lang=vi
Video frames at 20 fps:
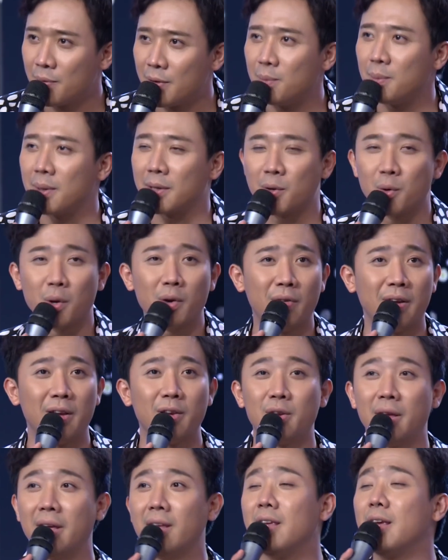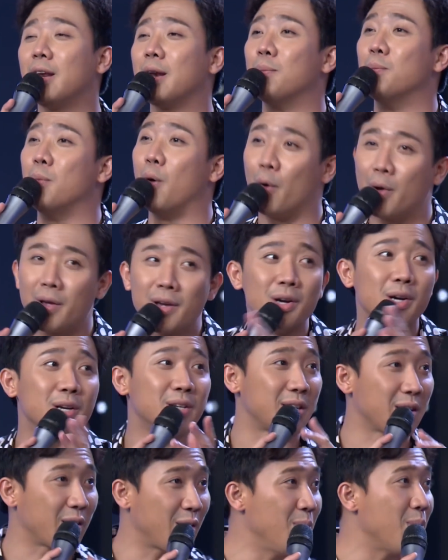Nhưng mà thưa quý vị, dĩ nhiên là mỗi người
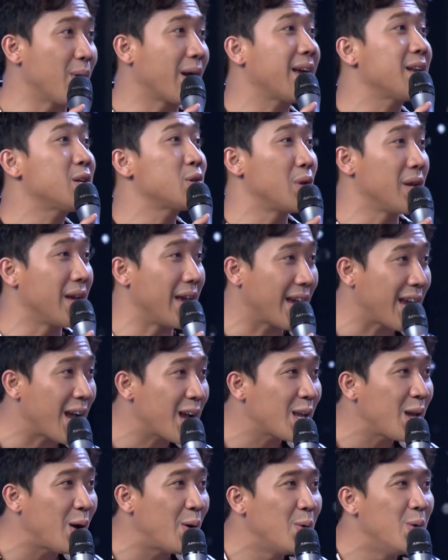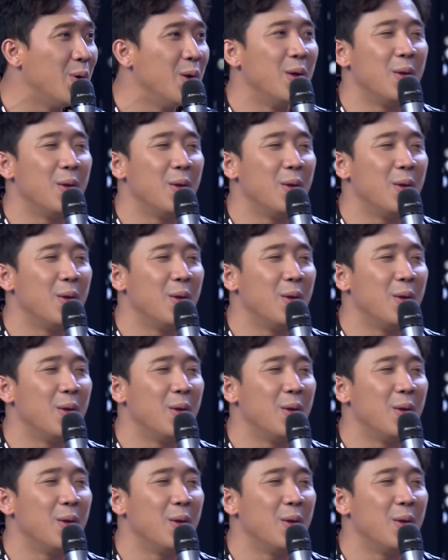sẽ có một cách suy nghĩ khác nhau.